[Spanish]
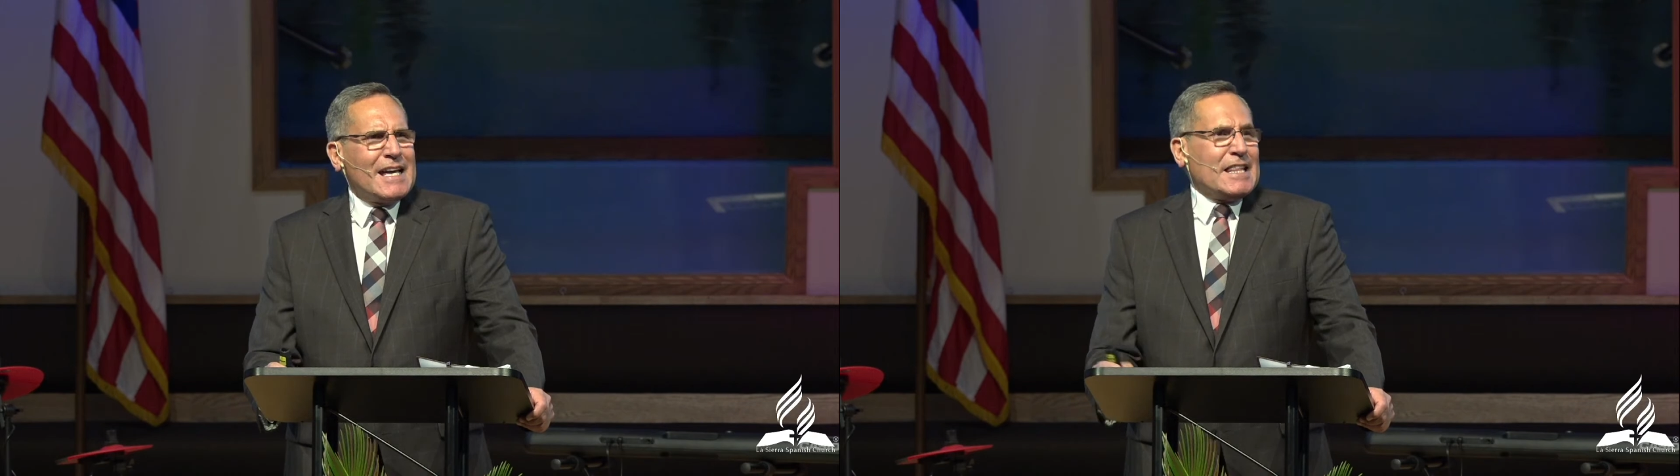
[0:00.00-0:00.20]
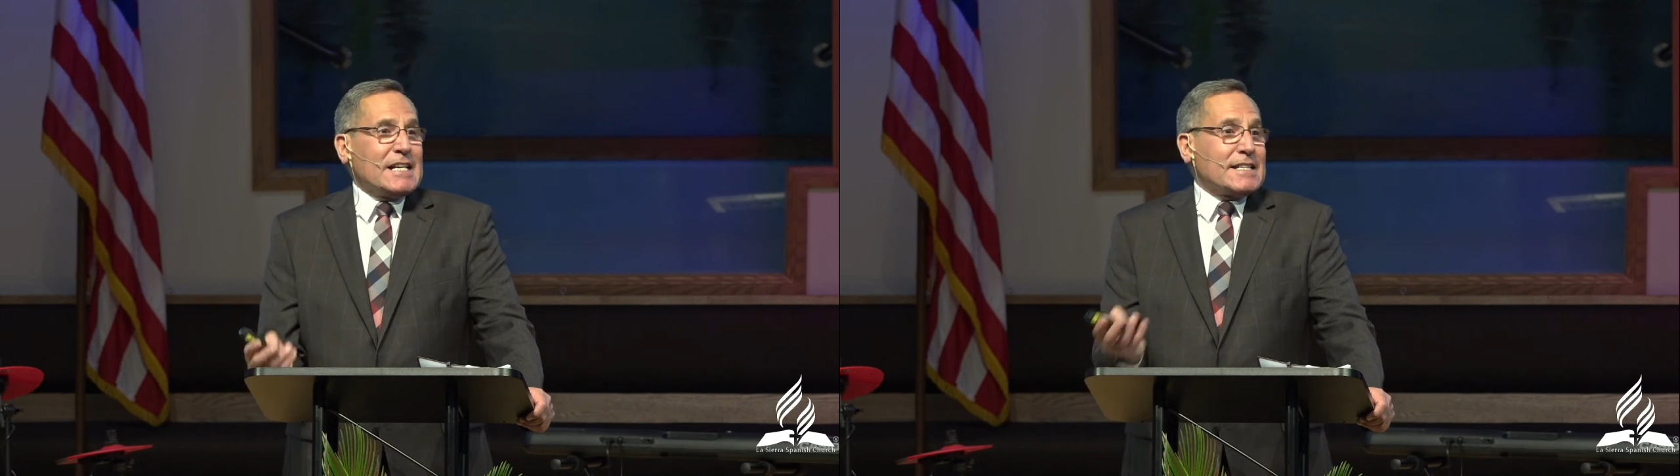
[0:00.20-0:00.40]

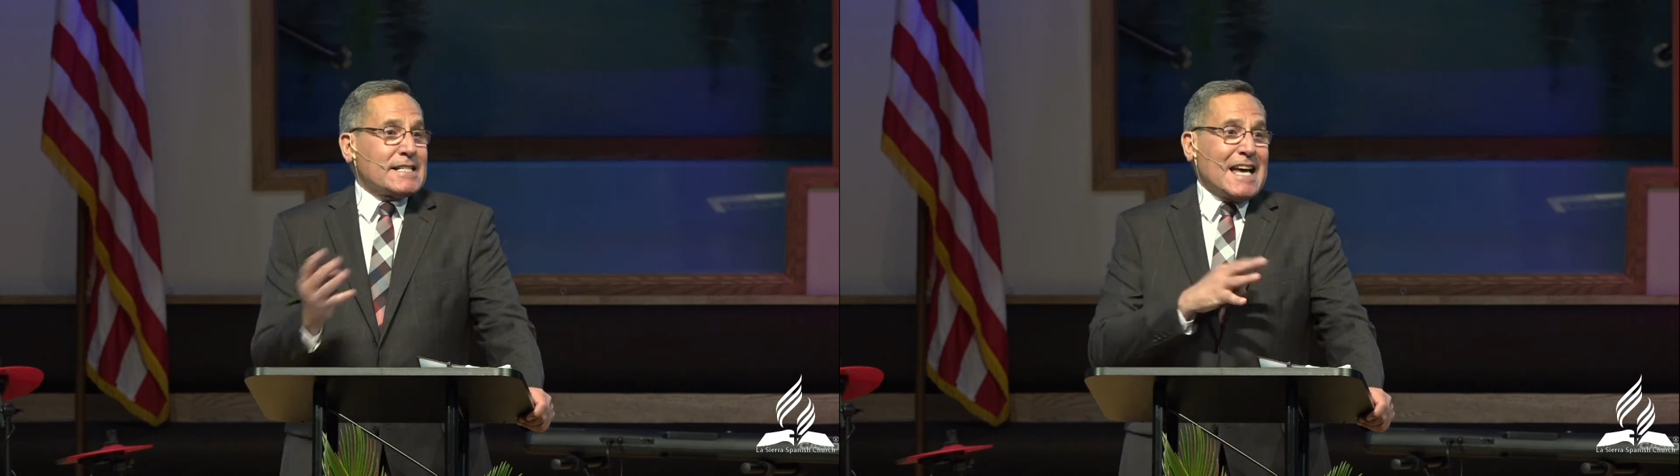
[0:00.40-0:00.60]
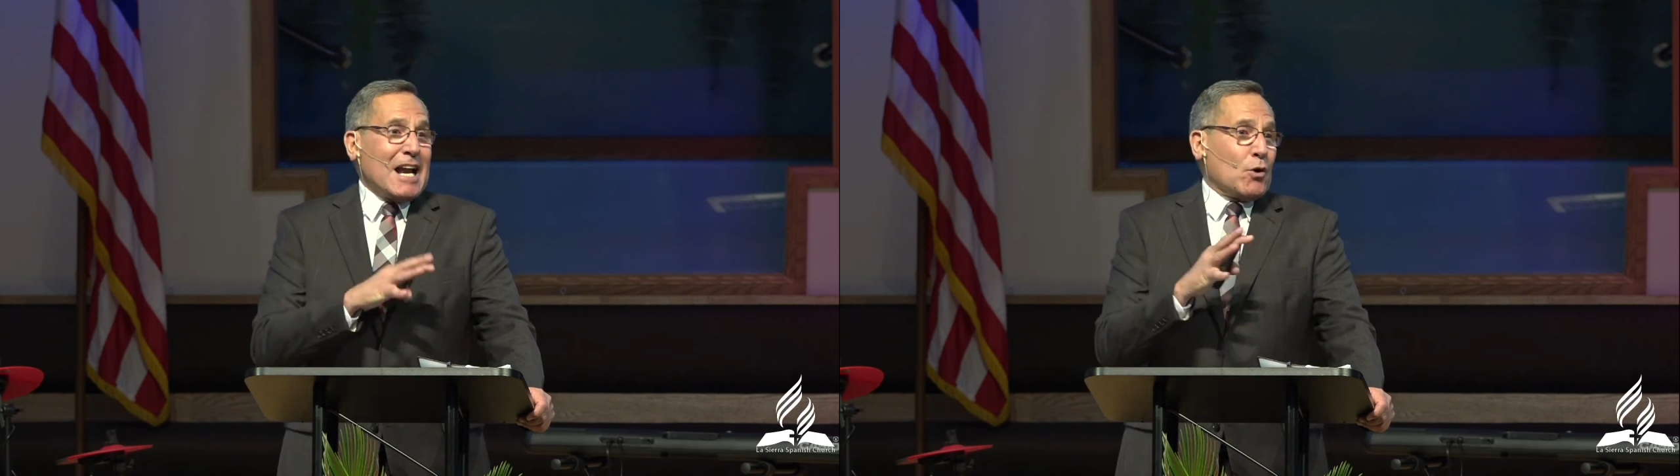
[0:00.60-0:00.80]
y
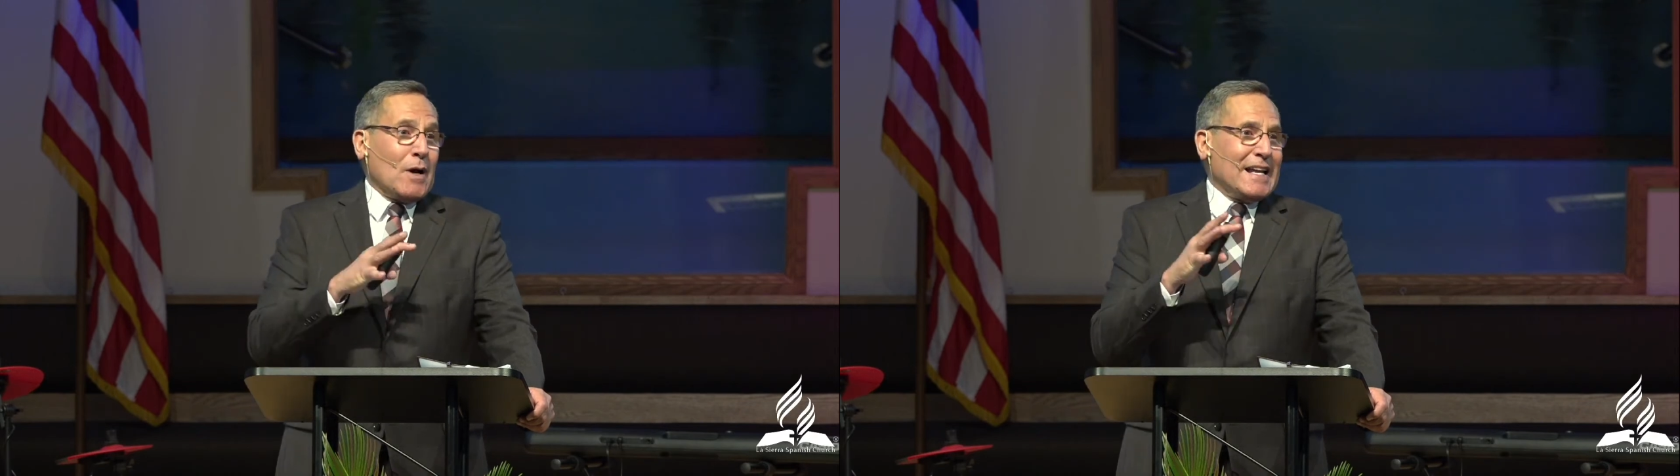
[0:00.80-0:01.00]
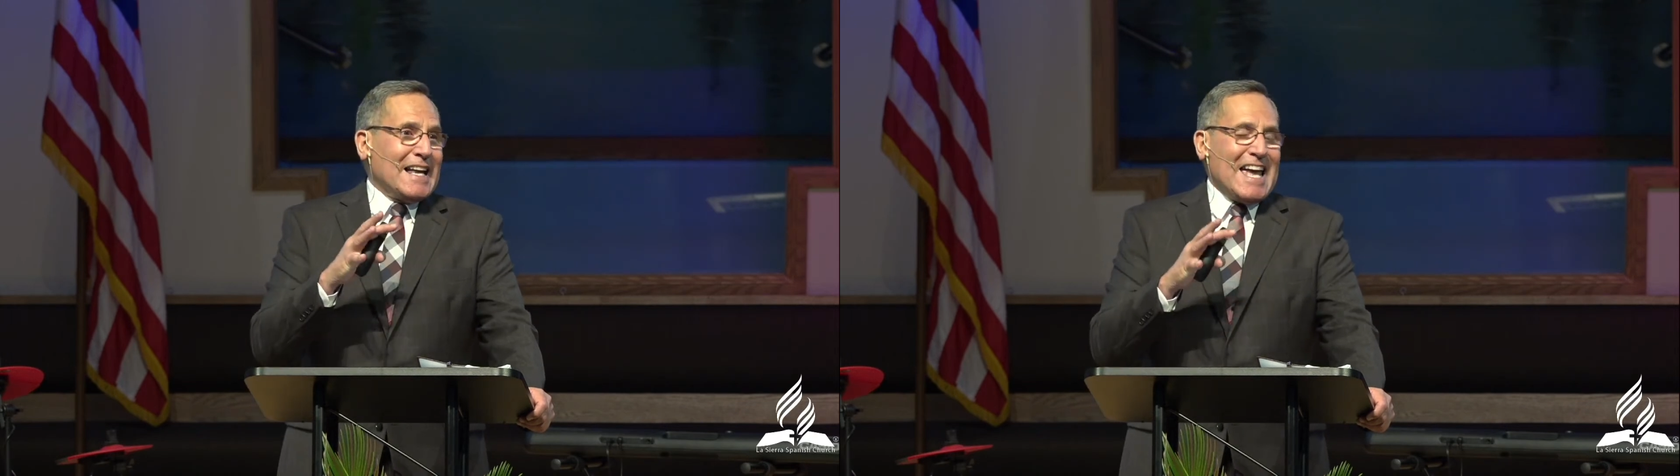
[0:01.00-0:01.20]
dices
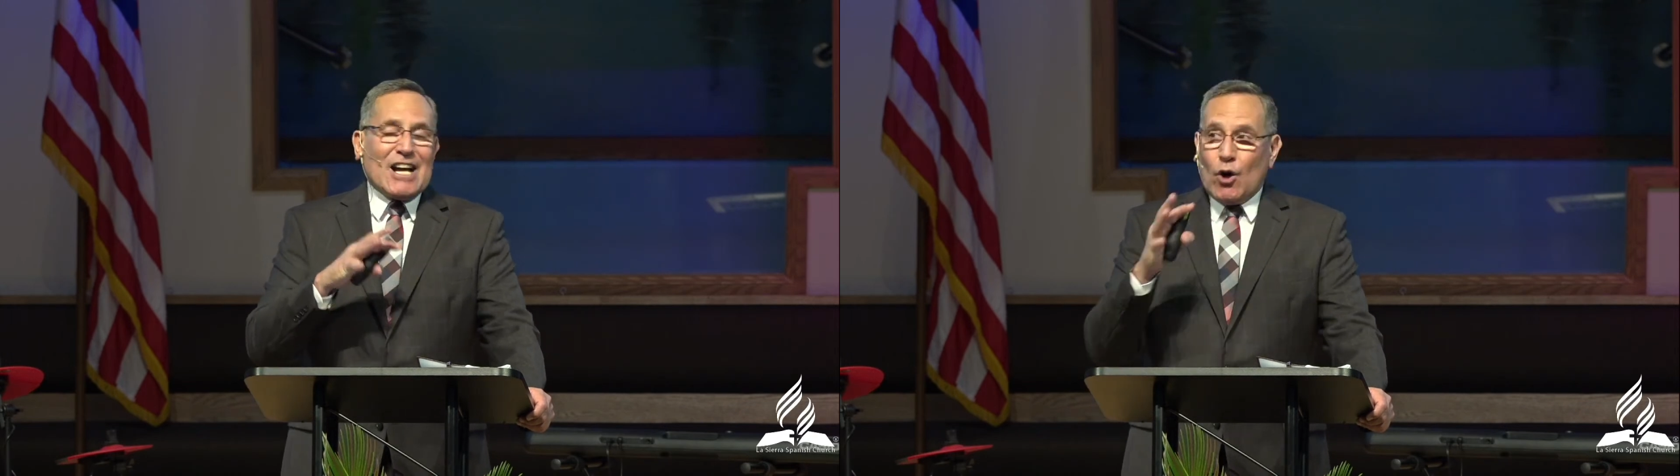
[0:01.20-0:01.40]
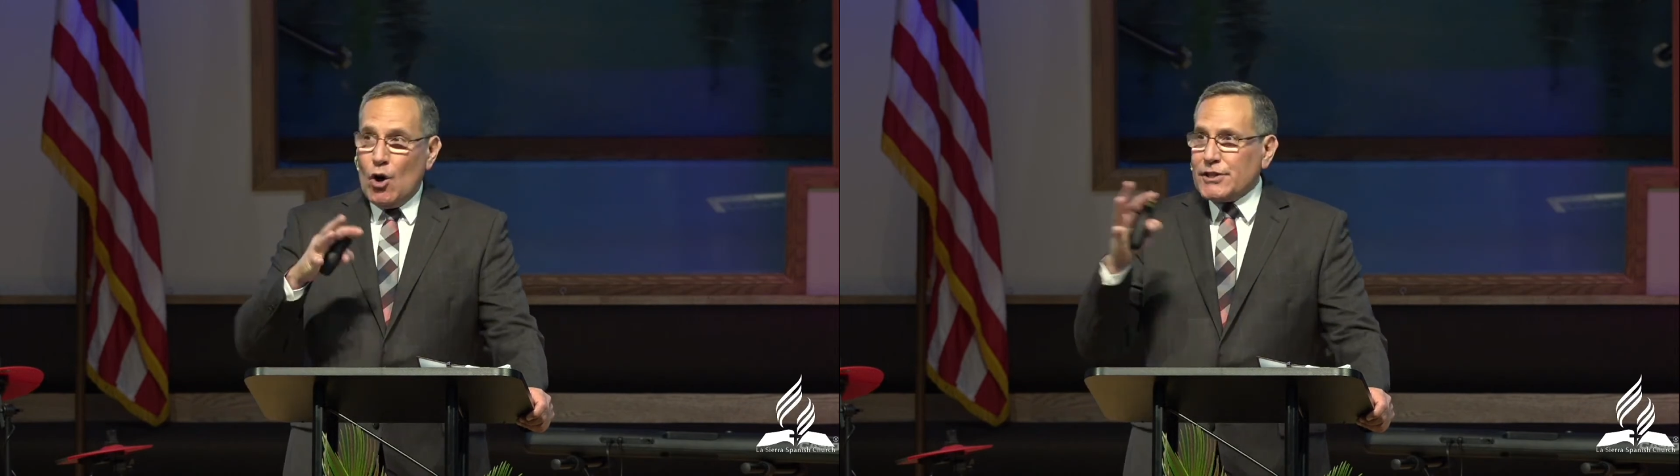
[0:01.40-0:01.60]
algo
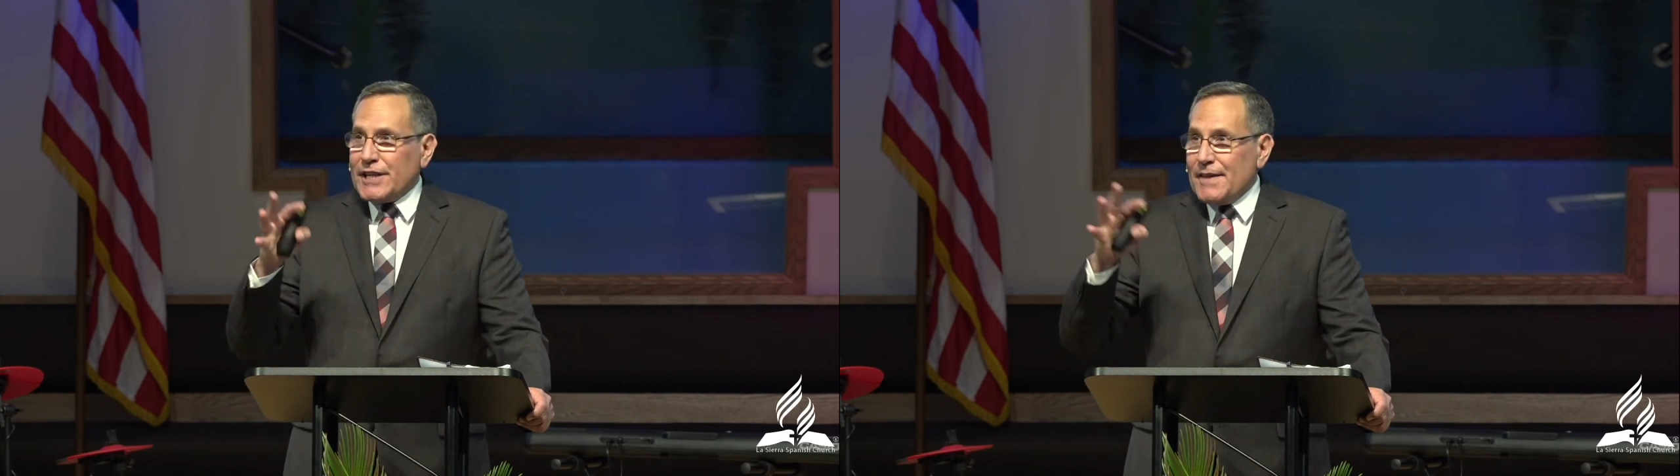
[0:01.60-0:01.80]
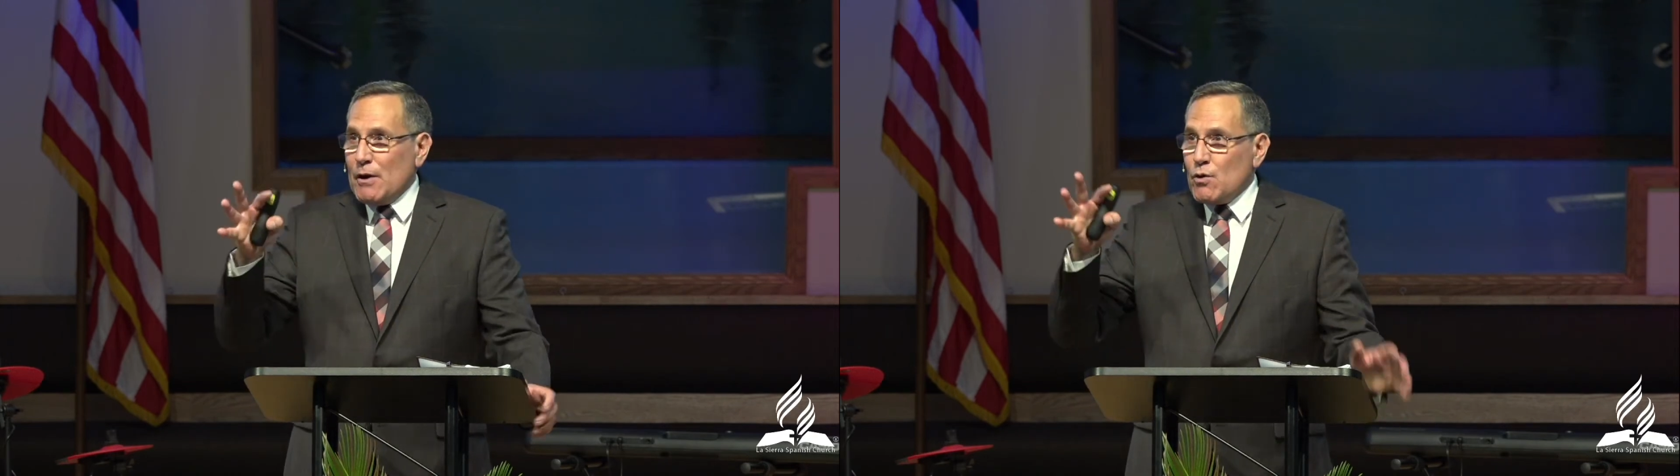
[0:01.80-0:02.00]
en
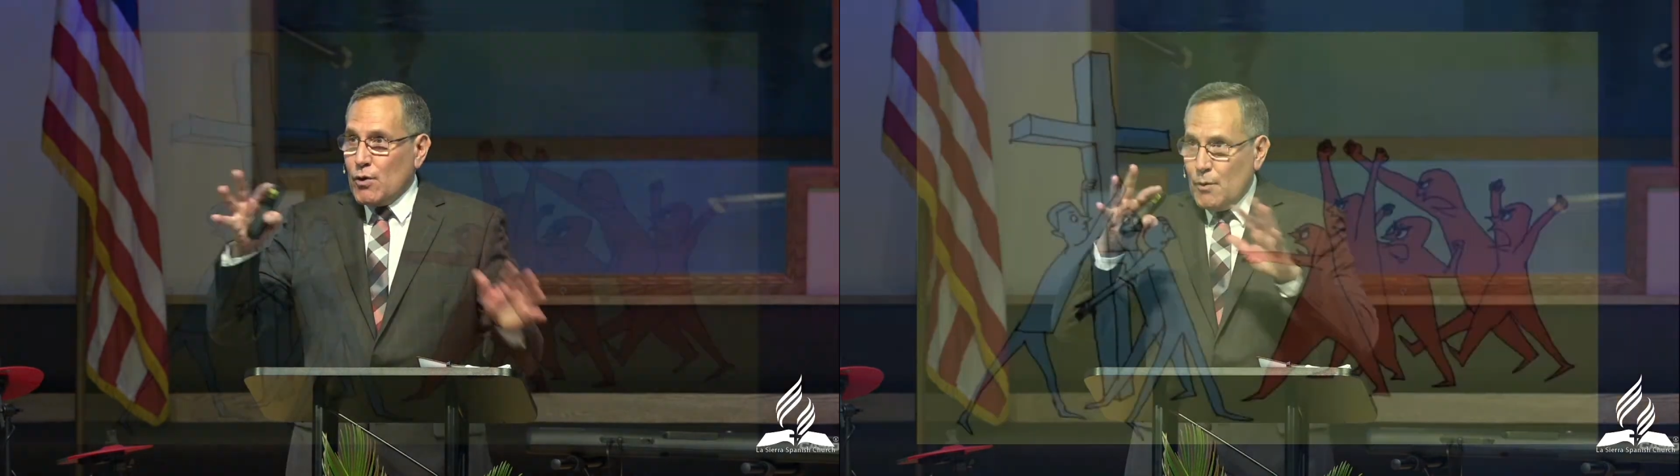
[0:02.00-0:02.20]
contra de un